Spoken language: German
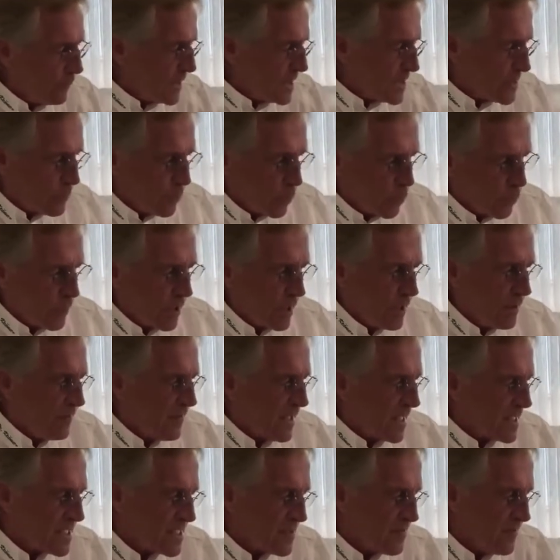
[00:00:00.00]
bis wohin
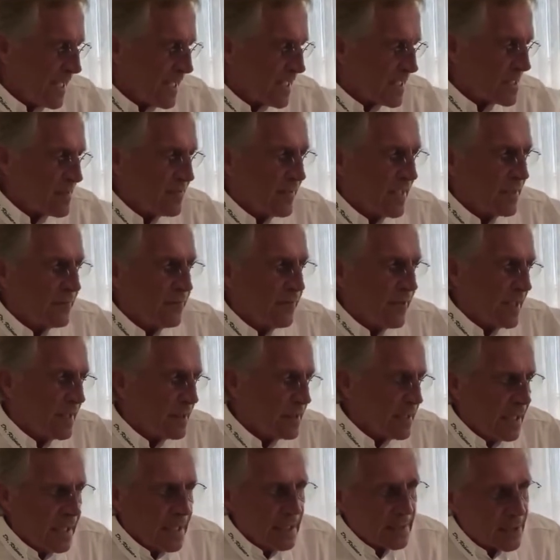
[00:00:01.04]
was wächst, wann
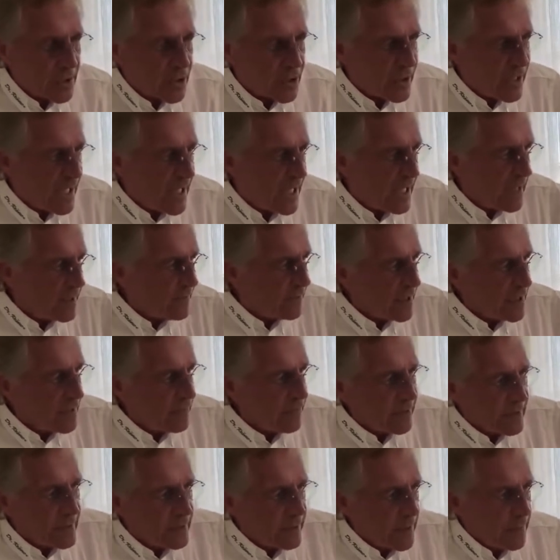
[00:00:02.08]
fängt der Schnee an, wann
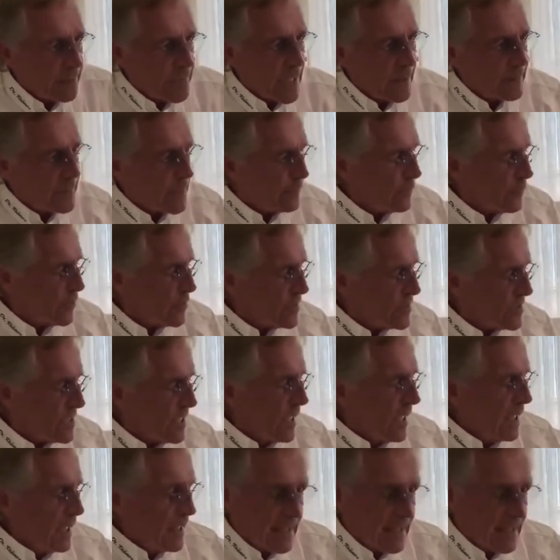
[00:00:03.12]
fängt der Permafrost.